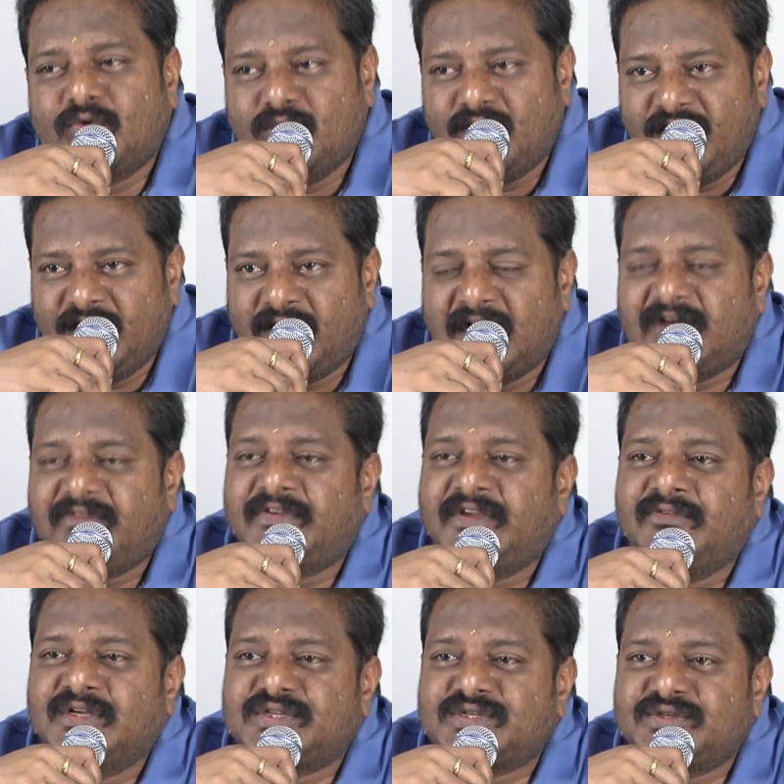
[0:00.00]
కొరియోగ్రాఫ్కి
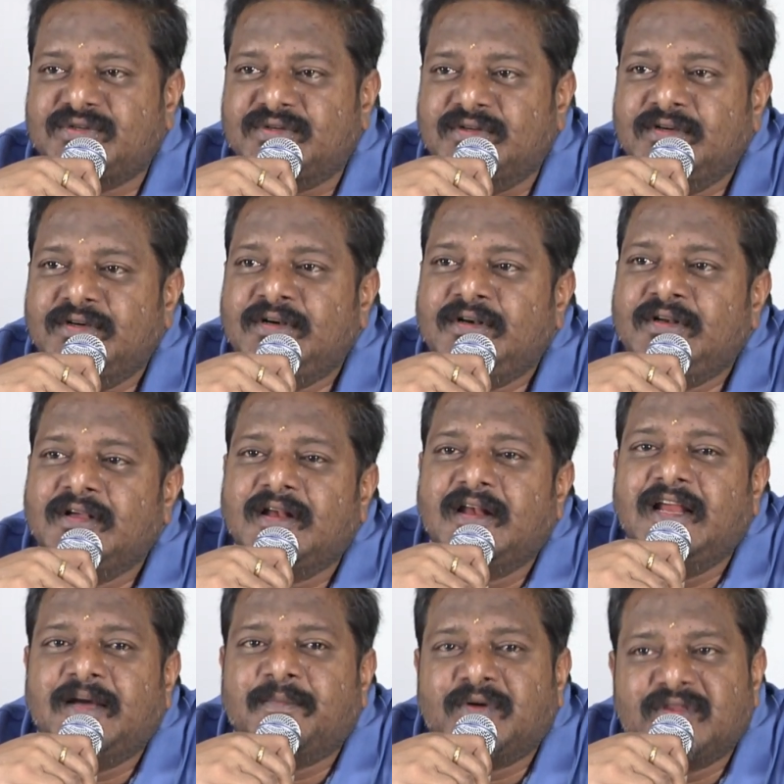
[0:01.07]
ఇవ్వచ్చు
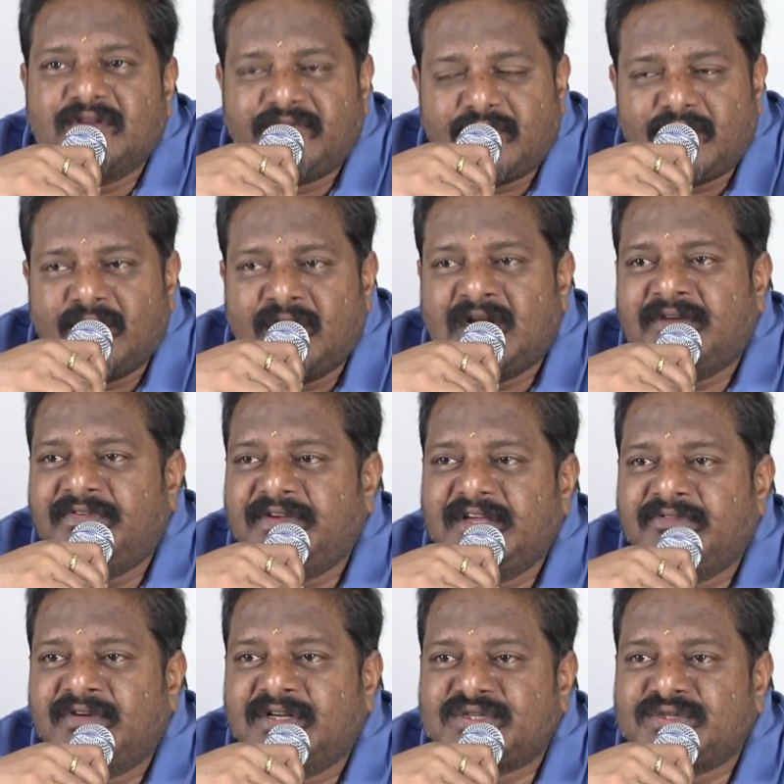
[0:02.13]
లేకపోతే ఫోటోగ్రఫీకి
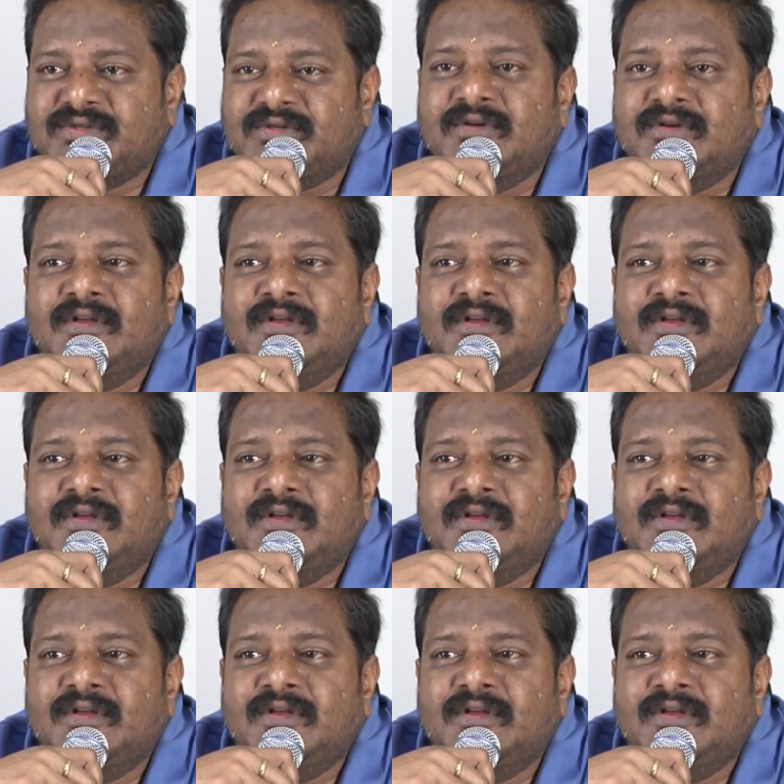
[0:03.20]
ఇవ్వచ్చు